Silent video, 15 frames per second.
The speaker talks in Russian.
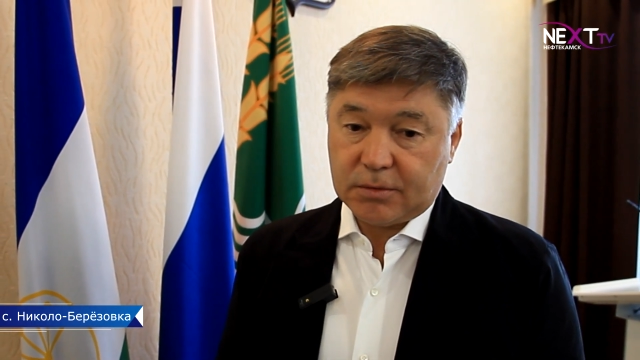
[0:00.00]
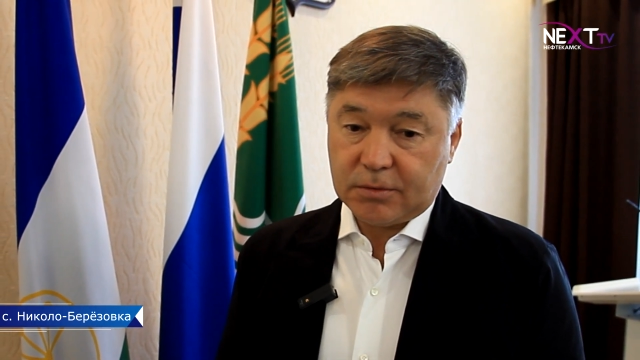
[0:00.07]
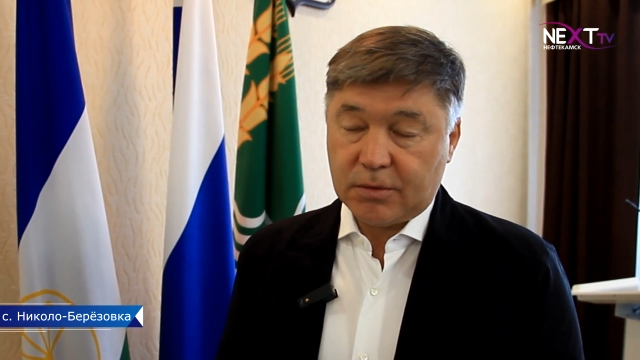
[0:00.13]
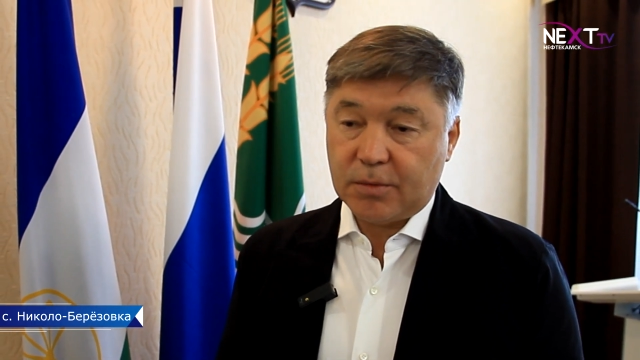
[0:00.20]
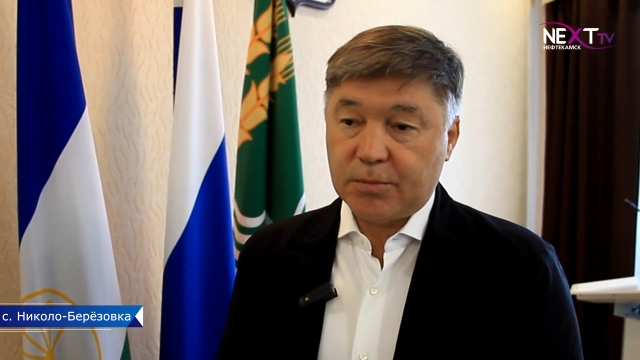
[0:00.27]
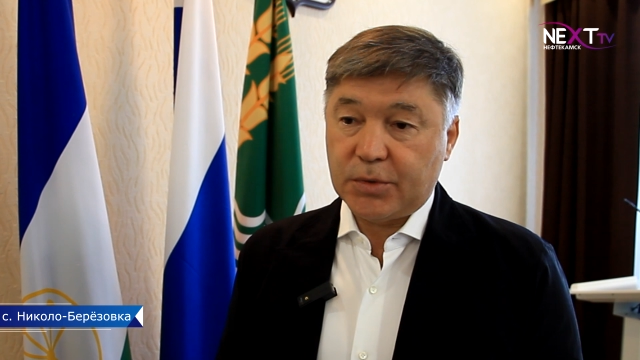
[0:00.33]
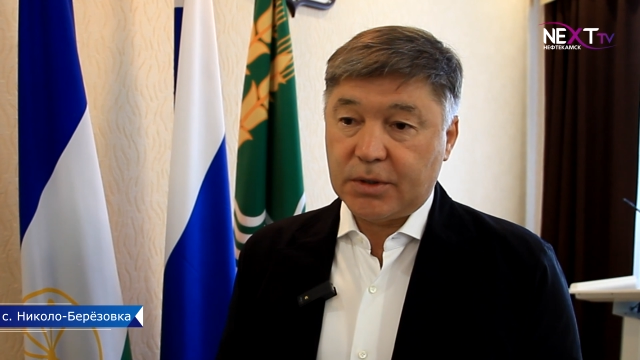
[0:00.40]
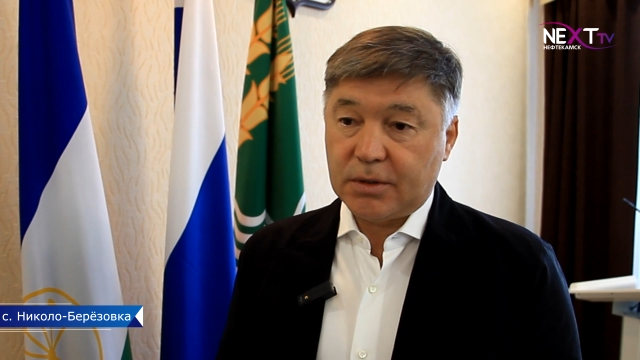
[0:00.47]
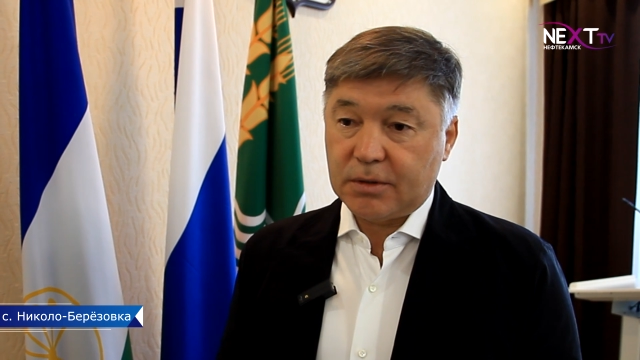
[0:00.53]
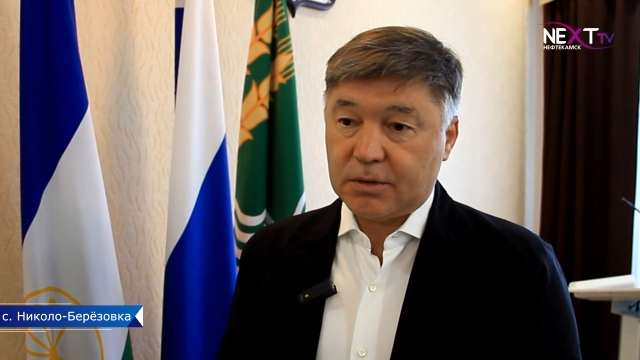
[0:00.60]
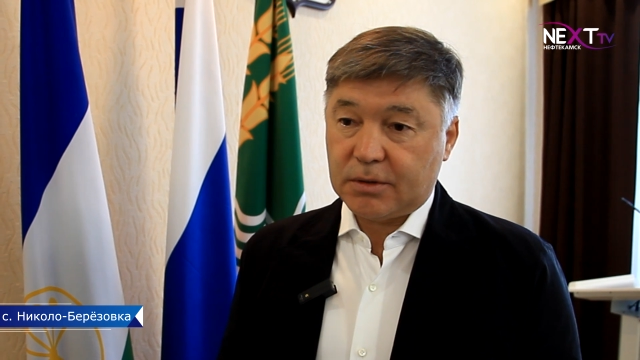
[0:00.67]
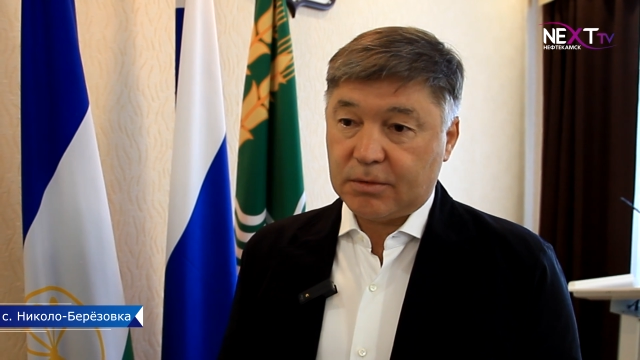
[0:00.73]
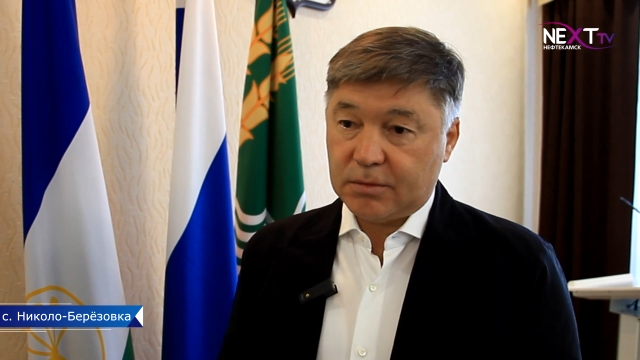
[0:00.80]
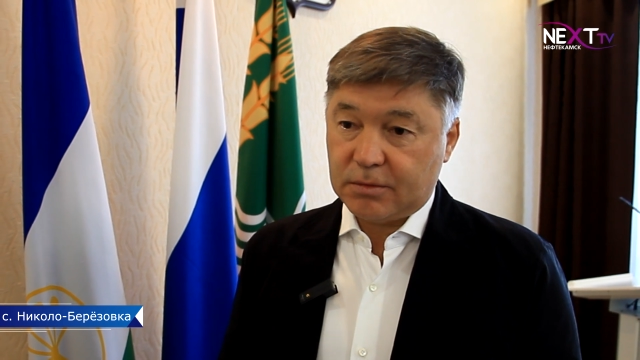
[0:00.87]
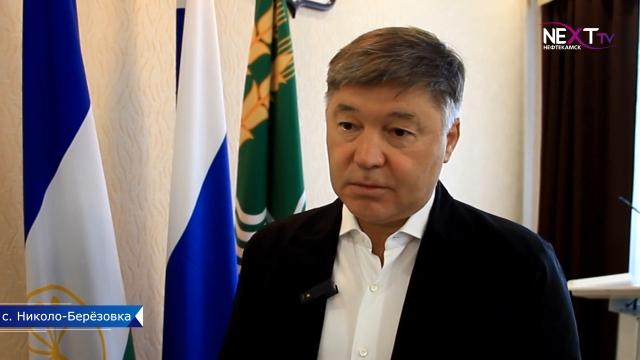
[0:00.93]
ну, обидно,
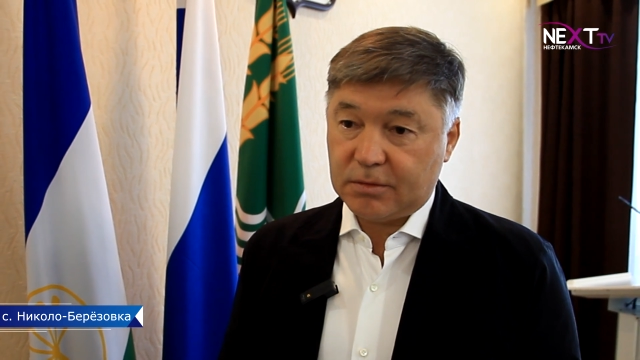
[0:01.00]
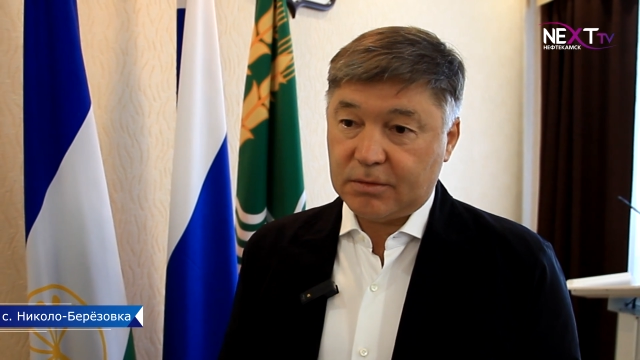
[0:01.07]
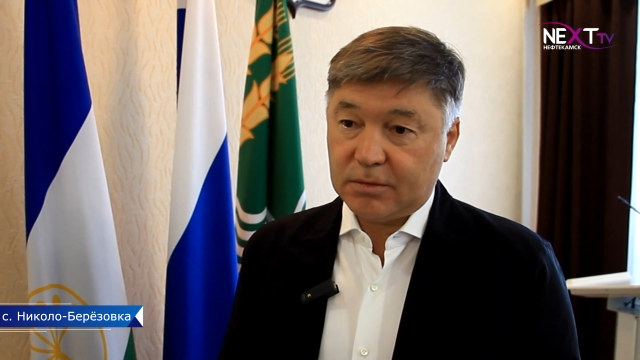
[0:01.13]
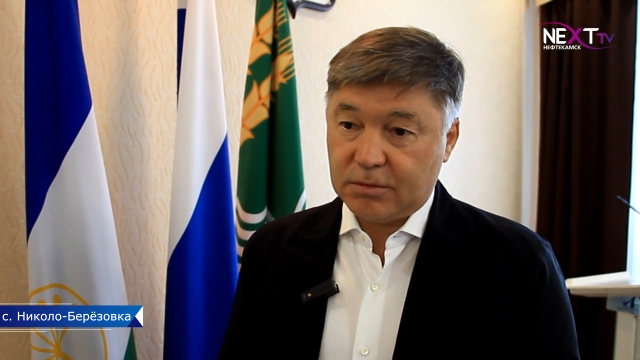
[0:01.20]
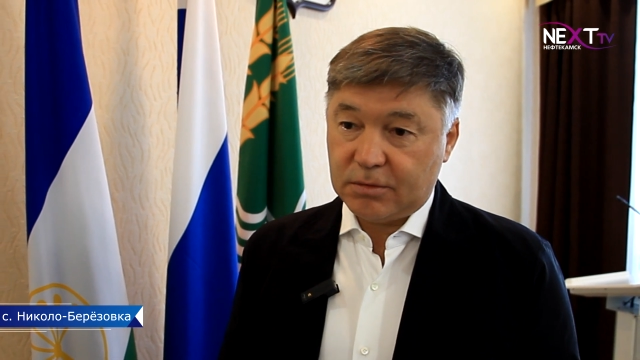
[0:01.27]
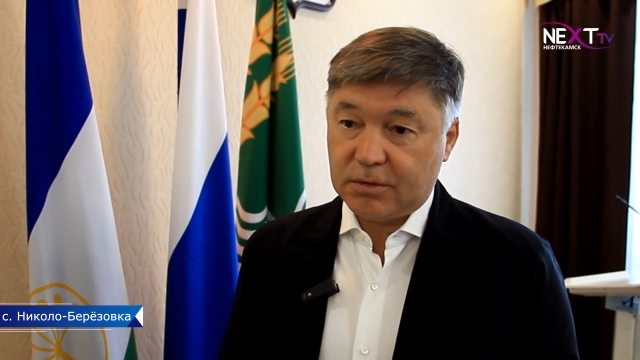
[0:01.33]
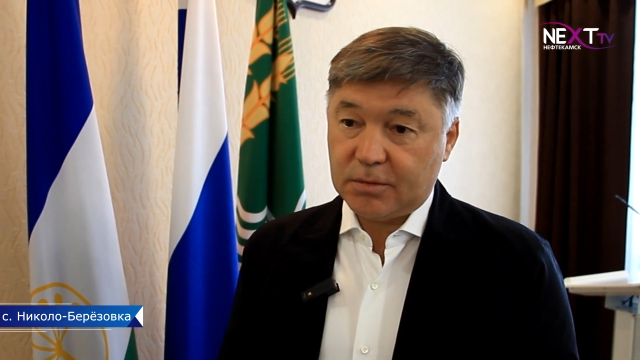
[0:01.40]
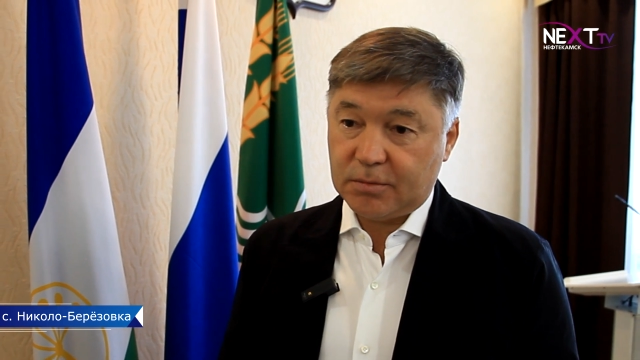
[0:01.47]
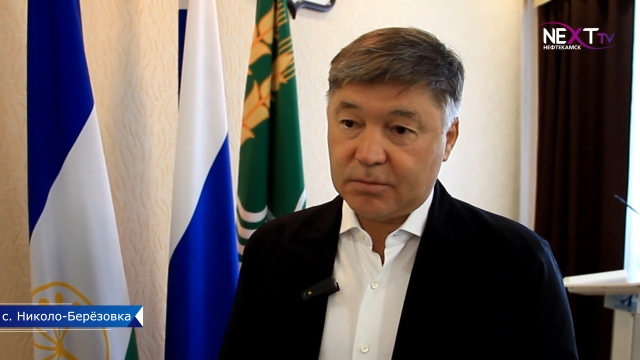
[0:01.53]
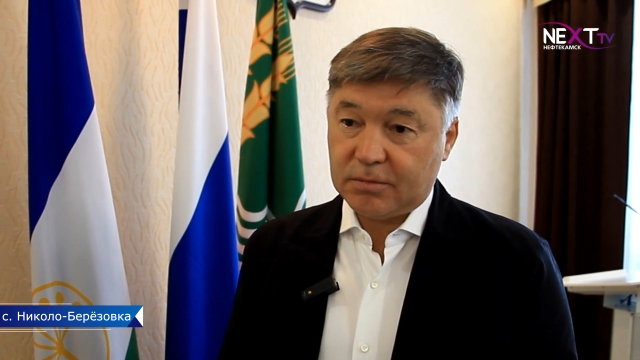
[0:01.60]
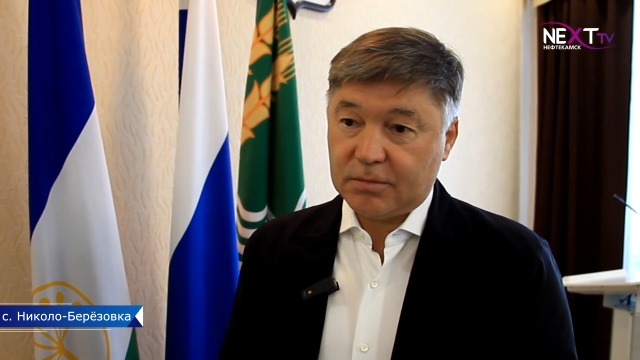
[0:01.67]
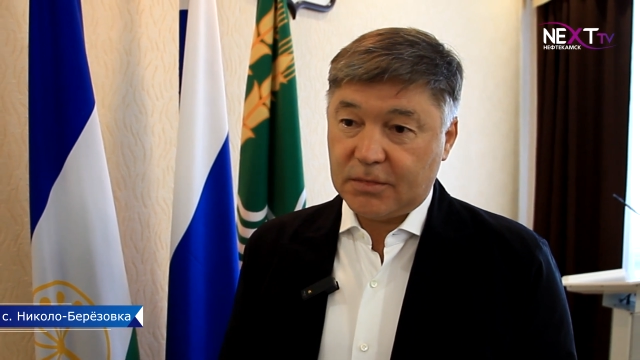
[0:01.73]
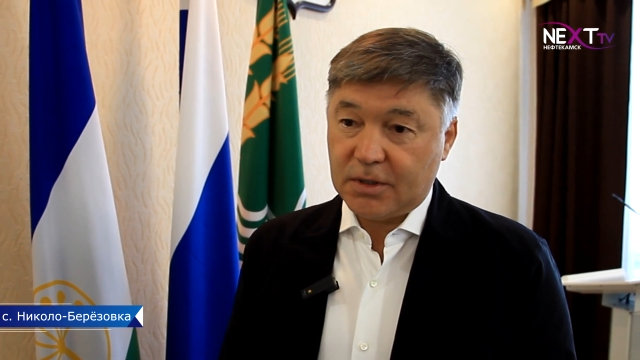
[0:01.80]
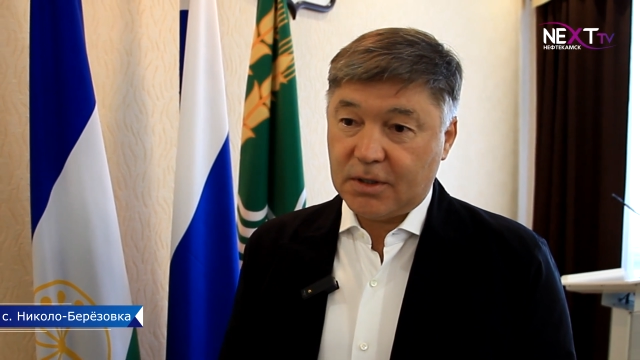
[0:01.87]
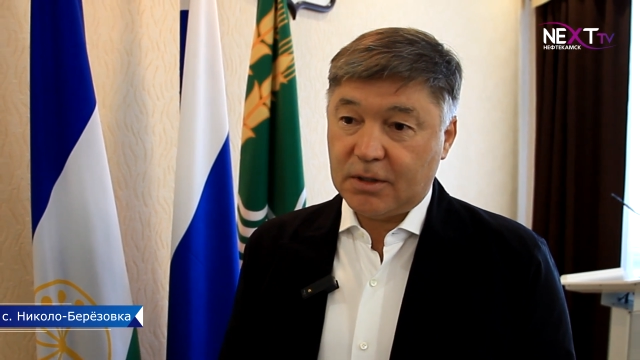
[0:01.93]
что людям
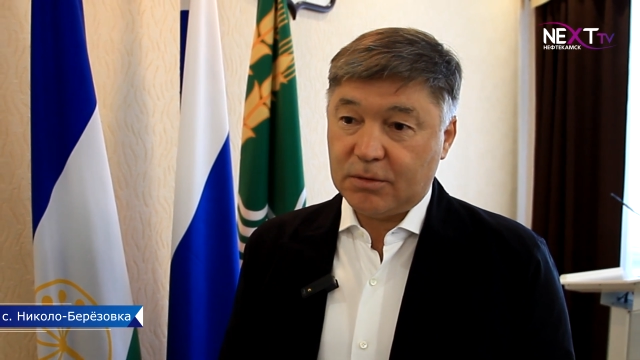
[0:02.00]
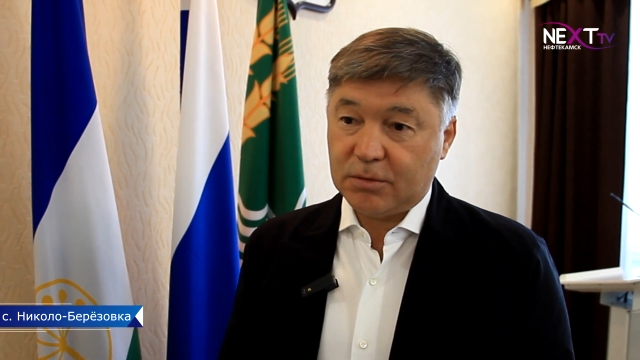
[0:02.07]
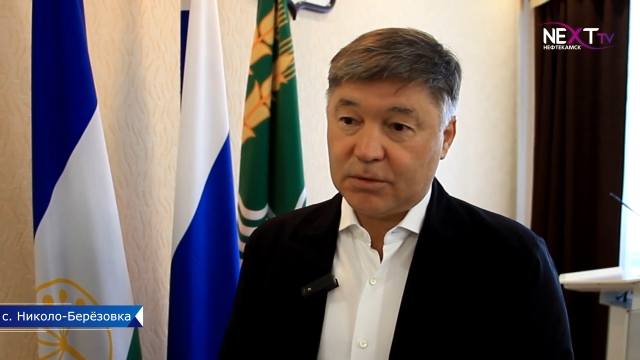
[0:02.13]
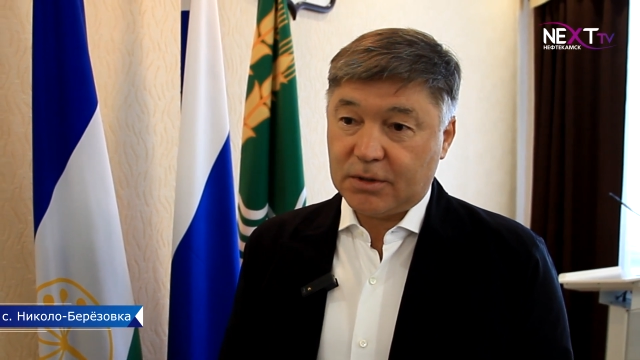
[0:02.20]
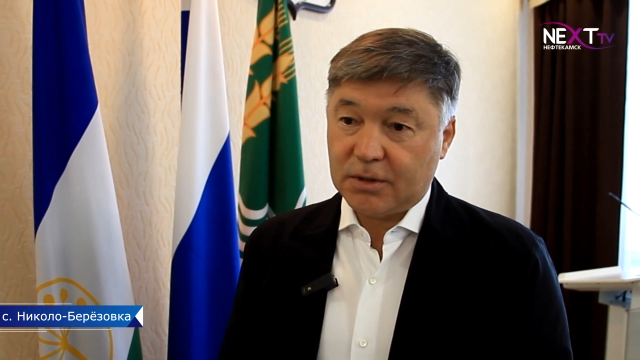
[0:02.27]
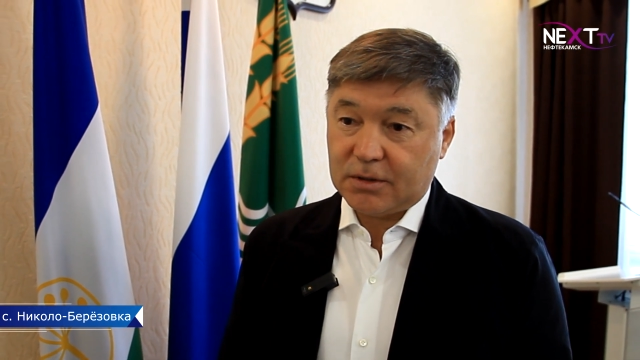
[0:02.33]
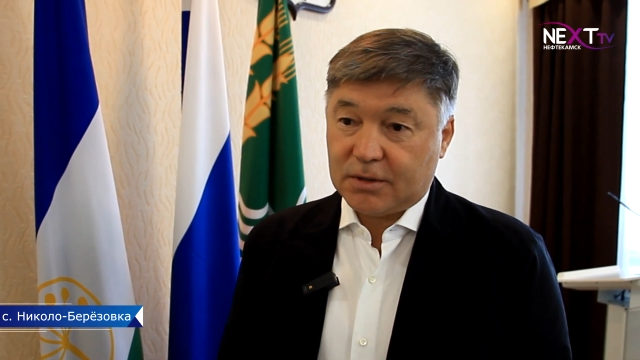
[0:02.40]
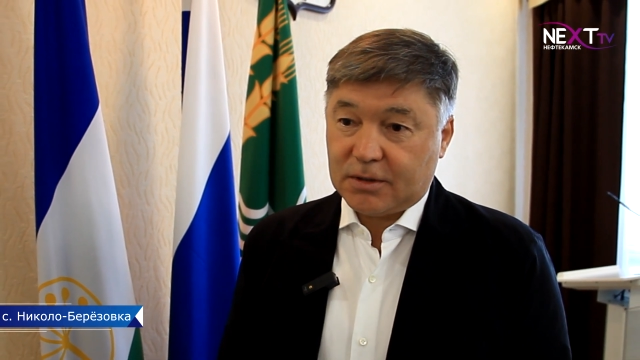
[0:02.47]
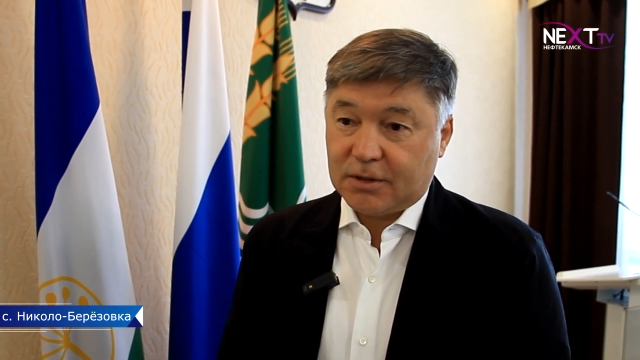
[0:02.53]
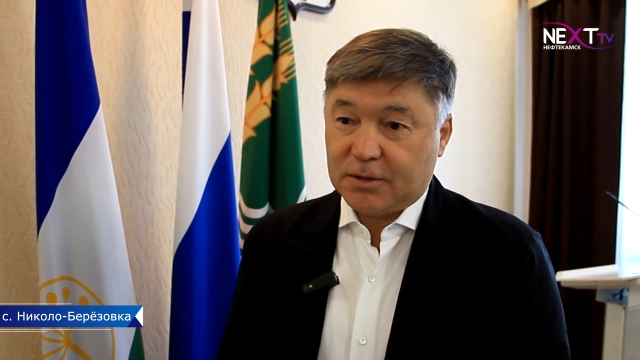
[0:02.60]
дали участок,